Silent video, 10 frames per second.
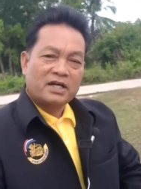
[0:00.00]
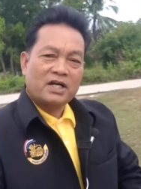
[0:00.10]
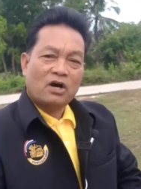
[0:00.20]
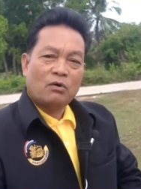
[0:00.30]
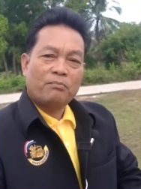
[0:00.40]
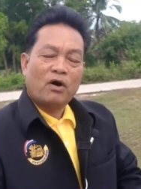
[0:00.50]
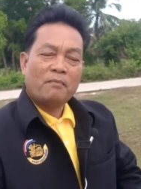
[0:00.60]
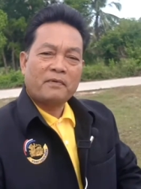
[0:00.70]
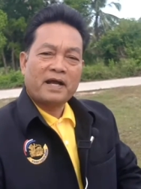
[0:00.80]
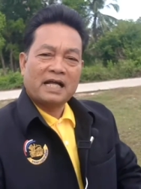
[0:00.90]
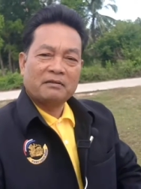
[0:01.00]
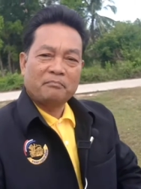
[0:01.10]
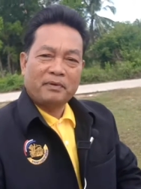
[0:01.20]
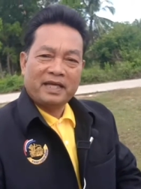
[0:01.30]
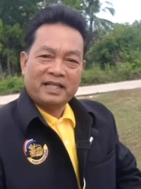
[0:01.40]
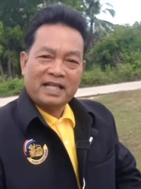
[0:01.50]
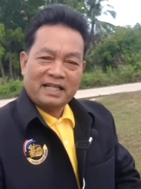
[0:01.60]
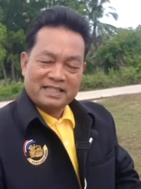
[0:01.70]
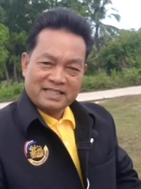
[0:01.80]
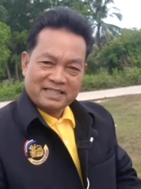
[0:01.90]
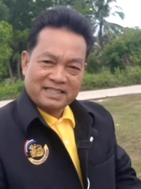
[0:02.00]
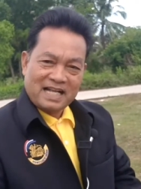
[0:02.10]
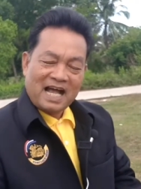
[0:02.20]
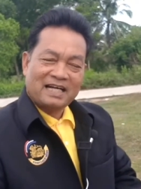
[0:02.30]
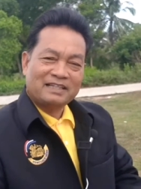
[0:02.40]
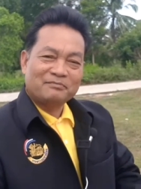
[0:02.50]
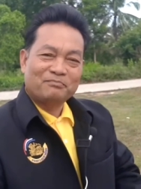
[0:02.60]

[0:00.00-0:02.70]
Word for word: เราพบกันปีละหนึ่งครั้ง